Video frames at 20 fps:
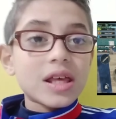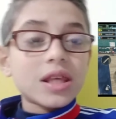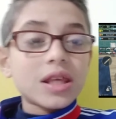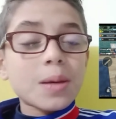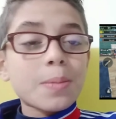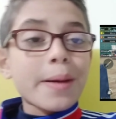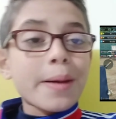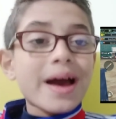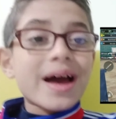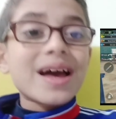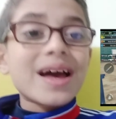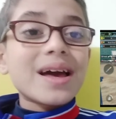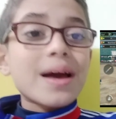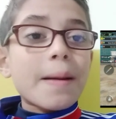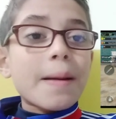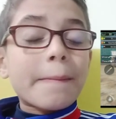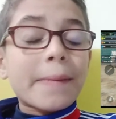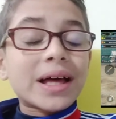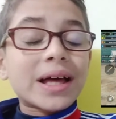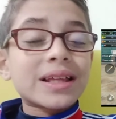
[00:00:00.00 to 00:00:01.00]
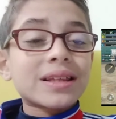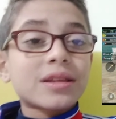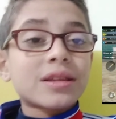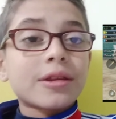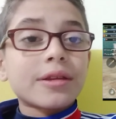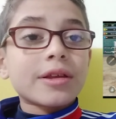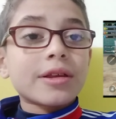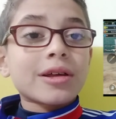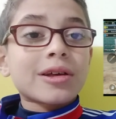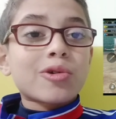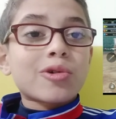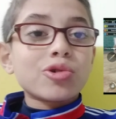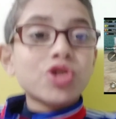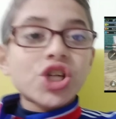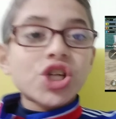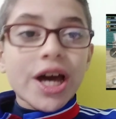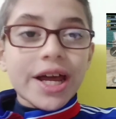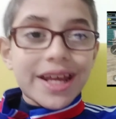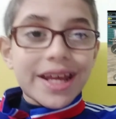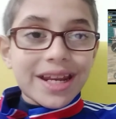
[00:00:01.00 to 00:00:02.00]
يبقى ما
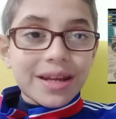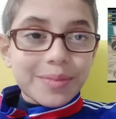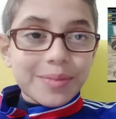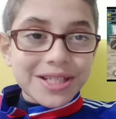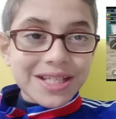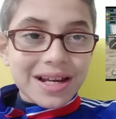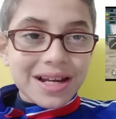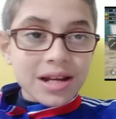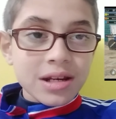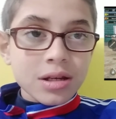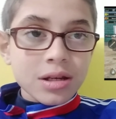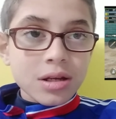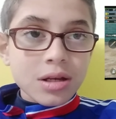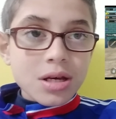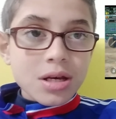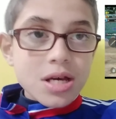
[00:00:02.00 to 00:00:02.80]
تكونش أناني مثلا